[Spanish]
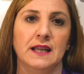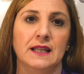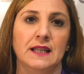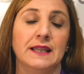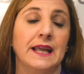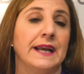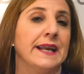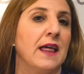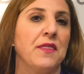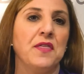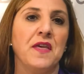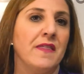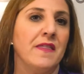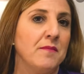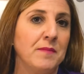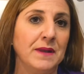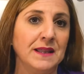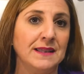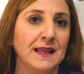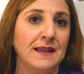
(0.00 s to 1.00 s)

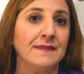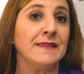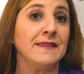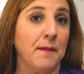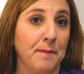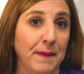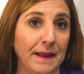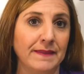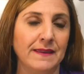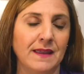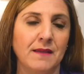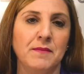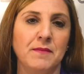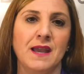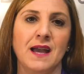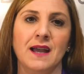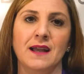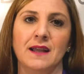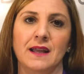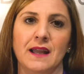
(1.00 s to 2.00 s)
Desgraciadamente esta
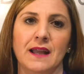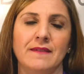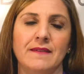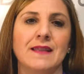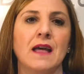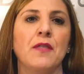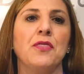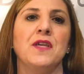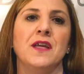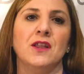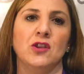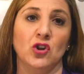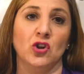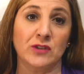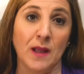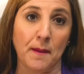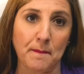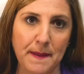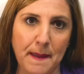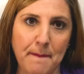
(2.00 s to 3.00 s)
pandemia está haciendo
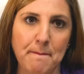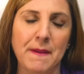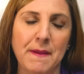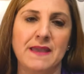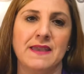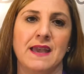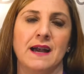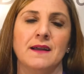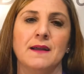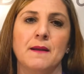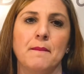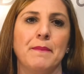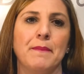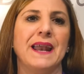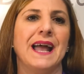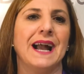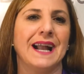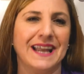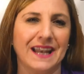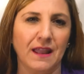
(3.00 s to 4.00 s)
también mella
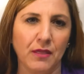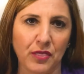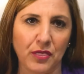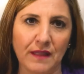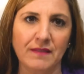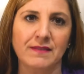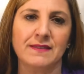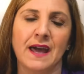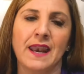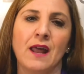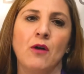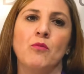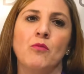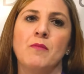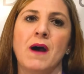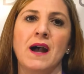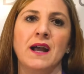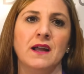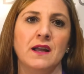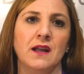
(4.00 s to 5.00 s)
para acrecentar aún
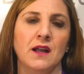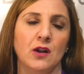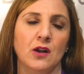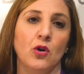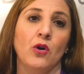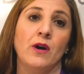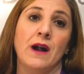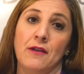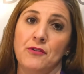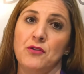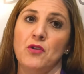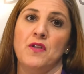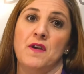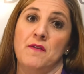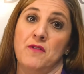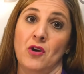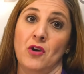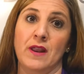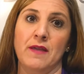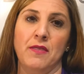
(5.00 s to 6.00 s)
más los casos de
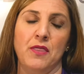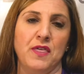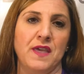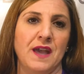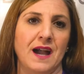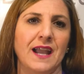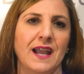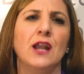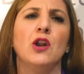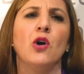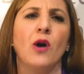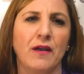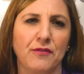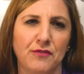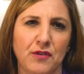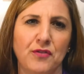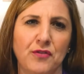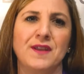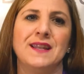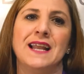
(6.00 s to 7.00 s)
violencia y los
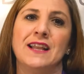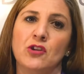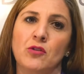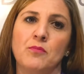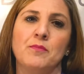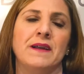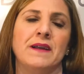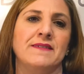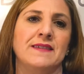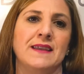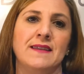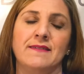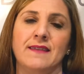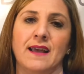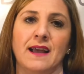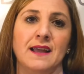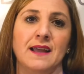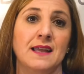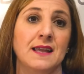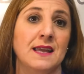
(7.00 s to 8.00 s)
asesinatos machistas,